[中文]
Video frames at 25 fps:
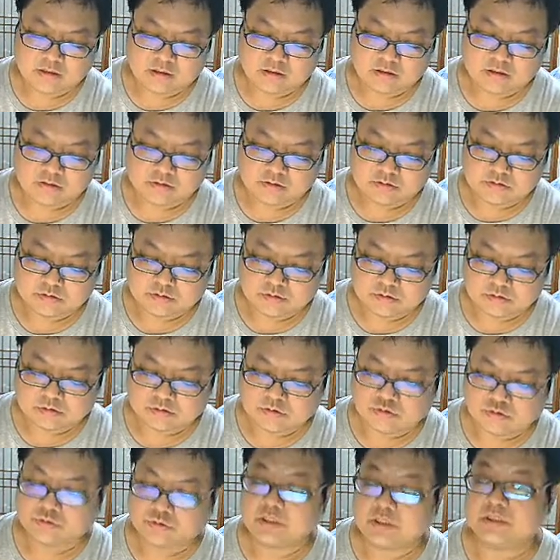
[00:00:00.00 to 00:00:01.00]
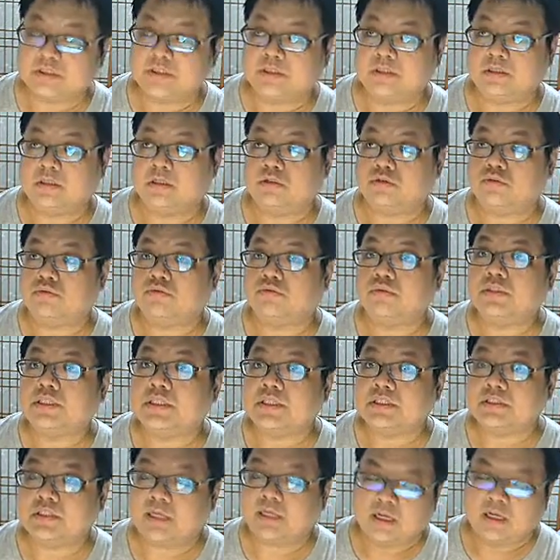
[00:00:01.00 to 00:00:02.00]
哦，绝对值的图
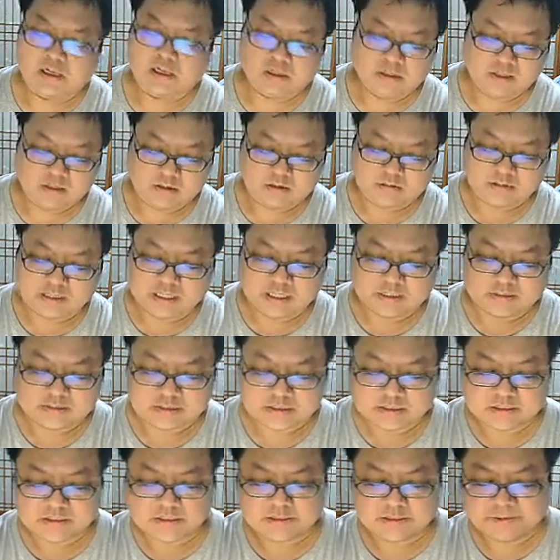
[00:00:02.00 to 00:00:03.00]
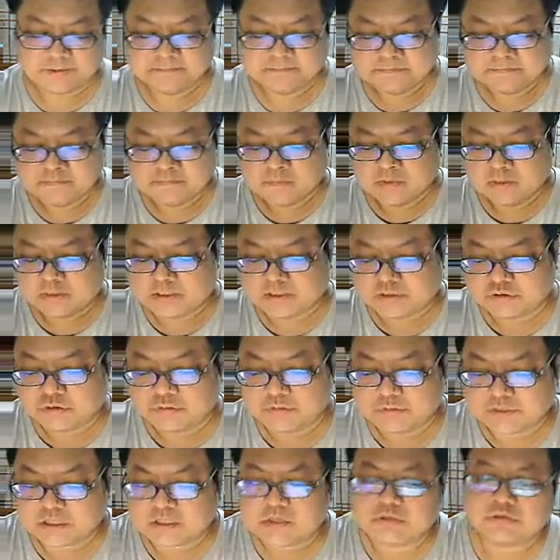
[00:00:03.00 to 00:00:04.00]
形呐，好，那这个其实我
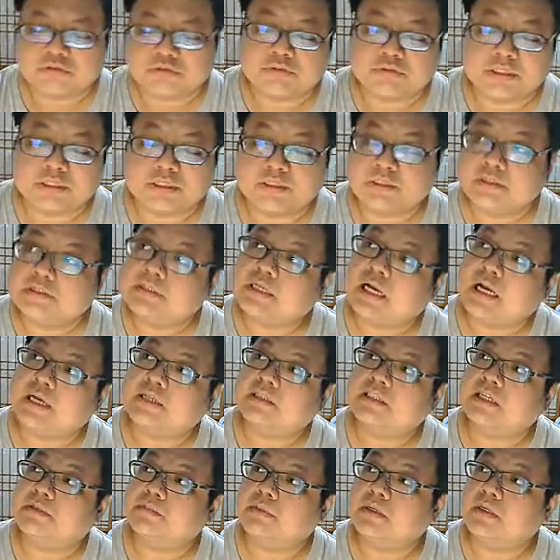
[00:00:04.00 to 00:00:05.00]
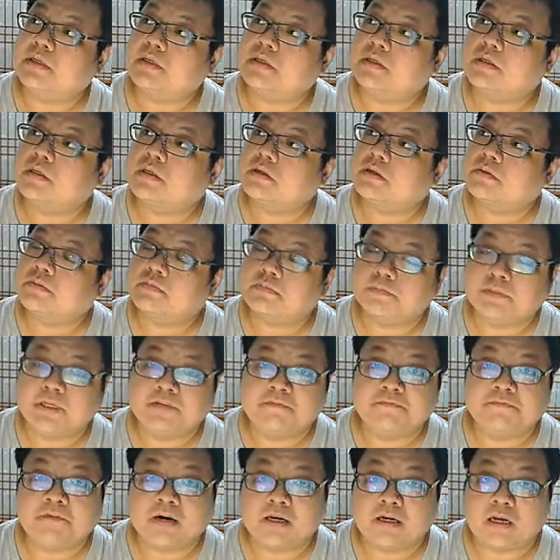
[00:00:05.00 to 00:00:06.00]
们这个图形在前面
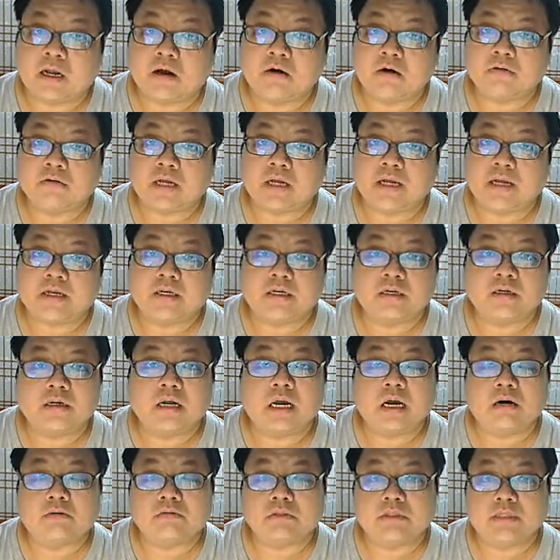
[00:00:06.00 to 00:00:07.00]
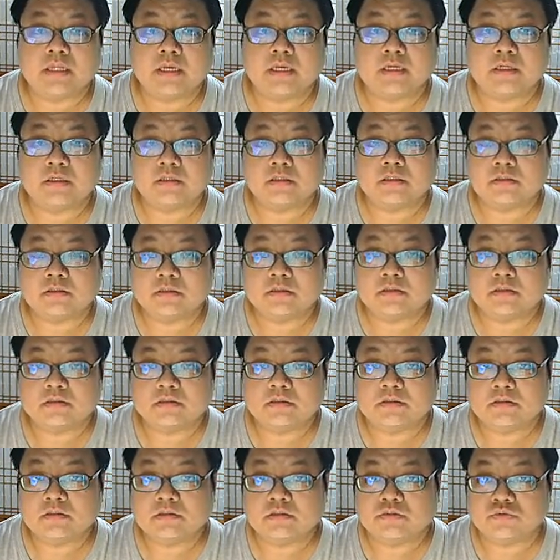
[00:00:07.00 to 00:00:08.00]
平方然后开根号的那个
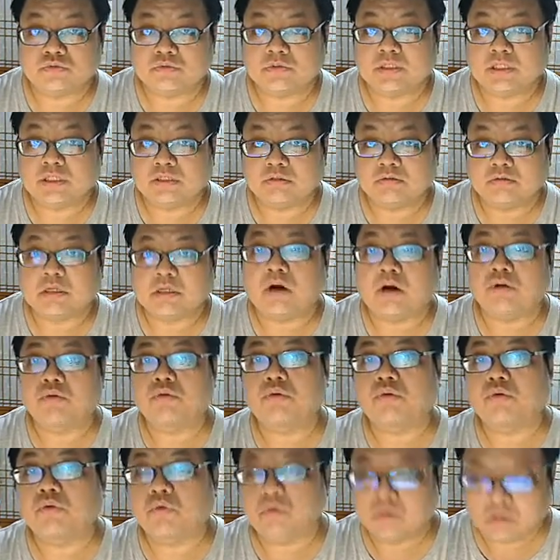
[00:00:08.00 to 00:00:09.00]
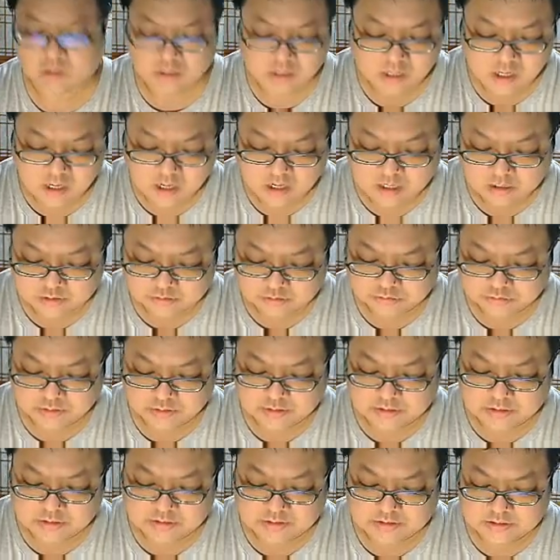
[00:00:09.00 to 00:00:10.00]
主题有讨论过了，
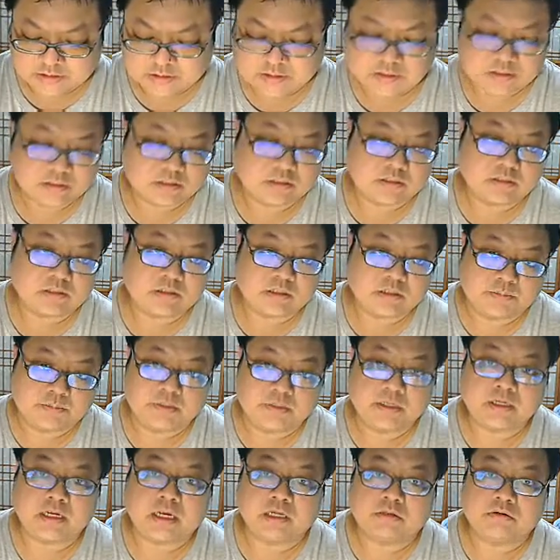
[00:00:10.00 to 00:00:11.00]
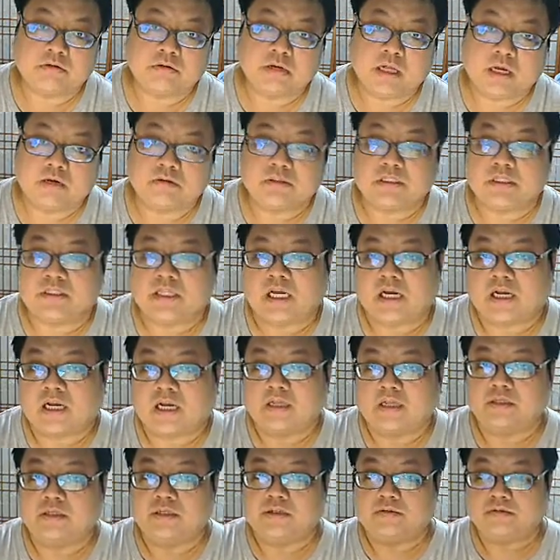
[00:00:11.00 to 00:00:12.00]
所以其实你们应该都了解大
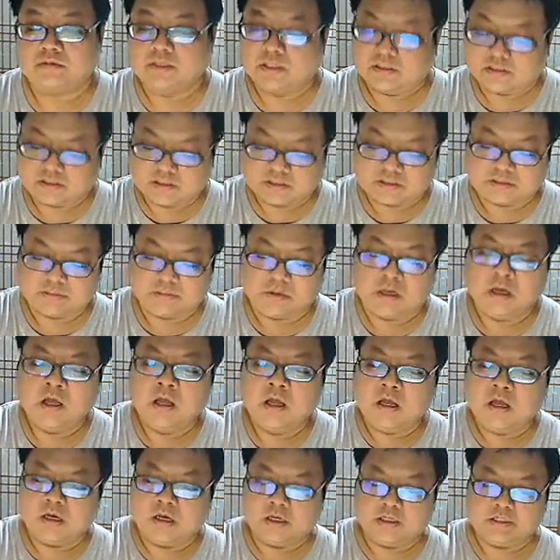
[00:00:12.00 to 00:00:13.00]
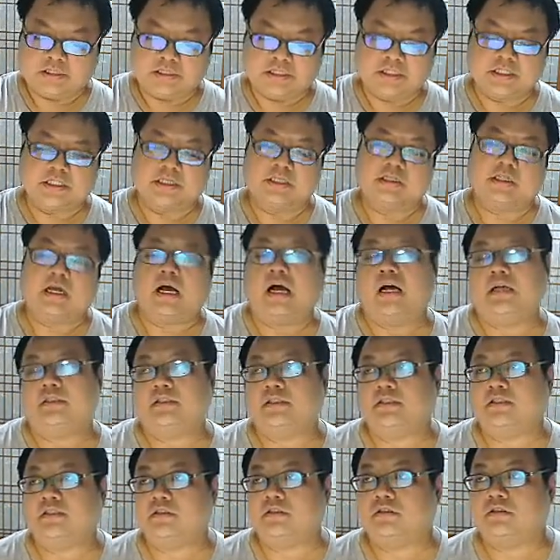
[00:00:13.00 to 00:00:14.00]
概的流程是什么，而且它
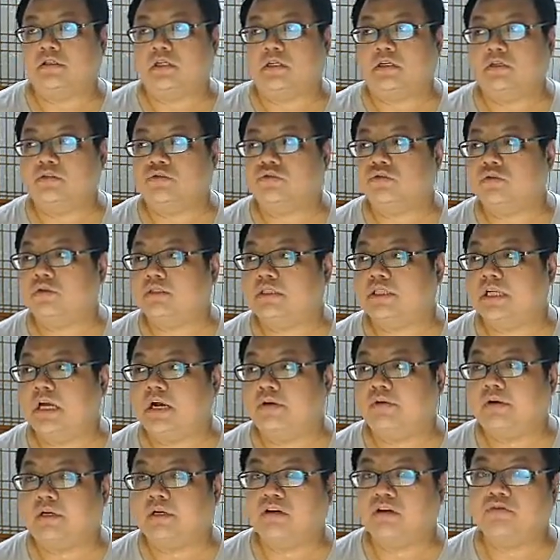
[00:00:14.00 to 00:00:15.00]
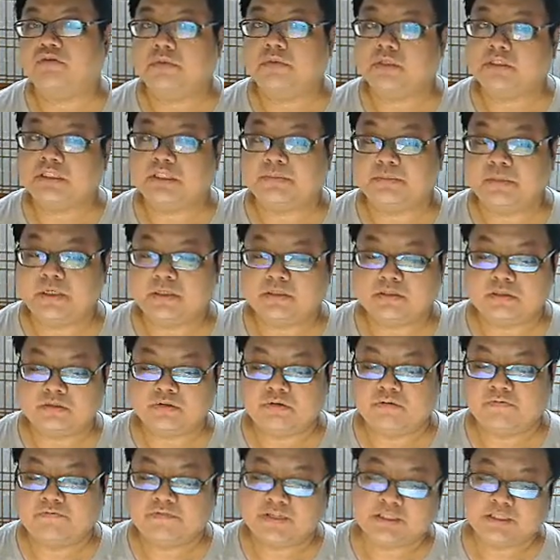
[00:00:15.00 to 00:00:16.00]
其实整个做起来会跟我们前面
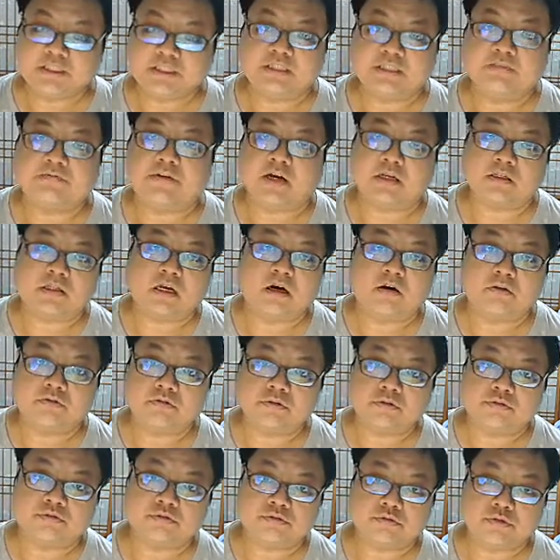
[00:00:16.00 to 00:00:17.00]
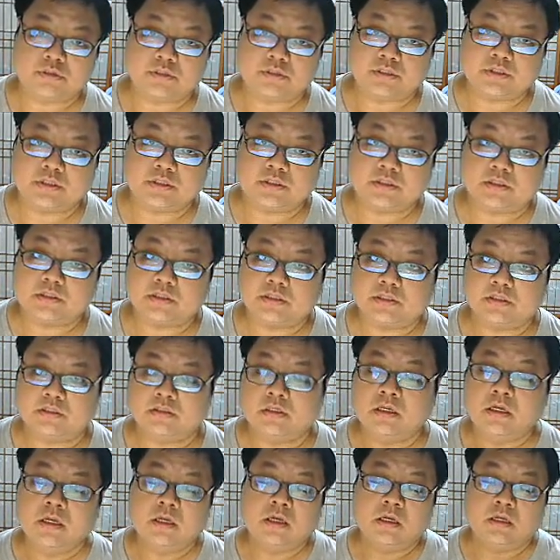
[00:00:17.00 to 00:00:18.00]
用分析法讨论绝对值
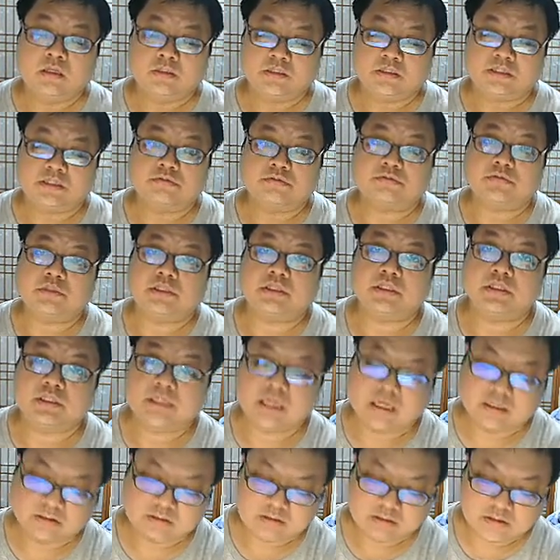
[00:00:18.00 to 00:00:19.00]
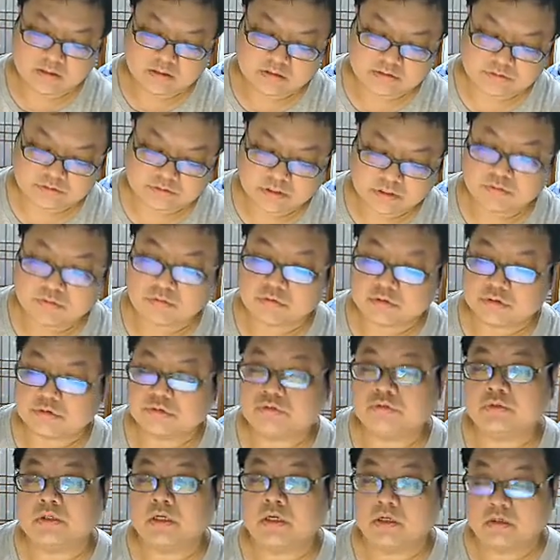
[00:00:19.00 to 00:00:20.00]
是几乎是一样的哈，所以我就
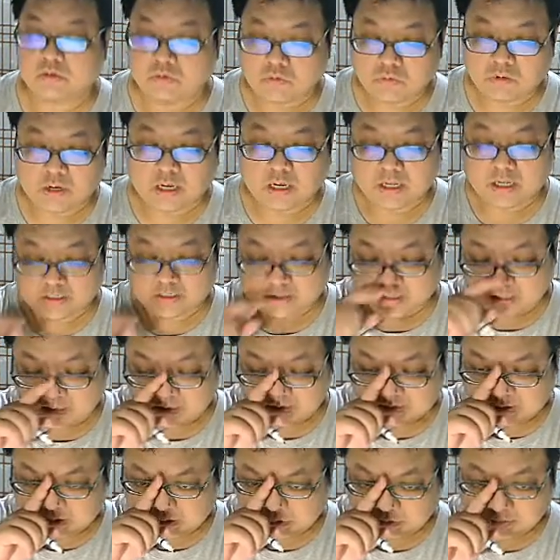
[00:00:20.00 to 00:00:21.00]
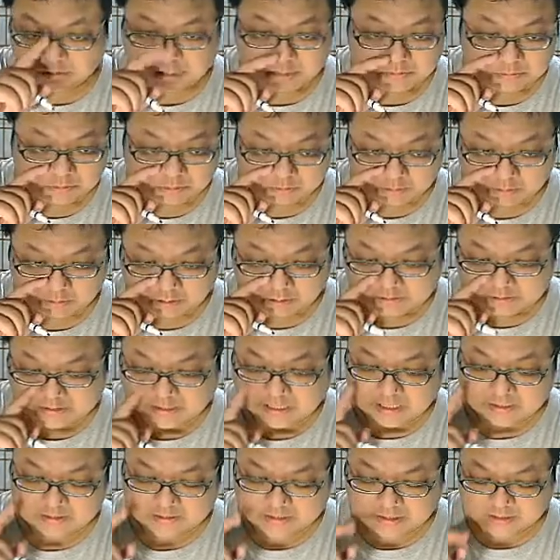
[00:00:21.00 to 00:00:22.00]
做的很快啊，那真的有看不懂的话
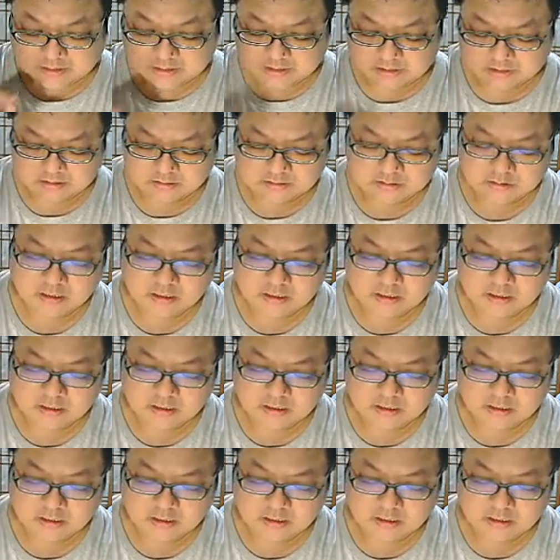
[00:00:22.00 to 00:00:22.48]
再按暂停。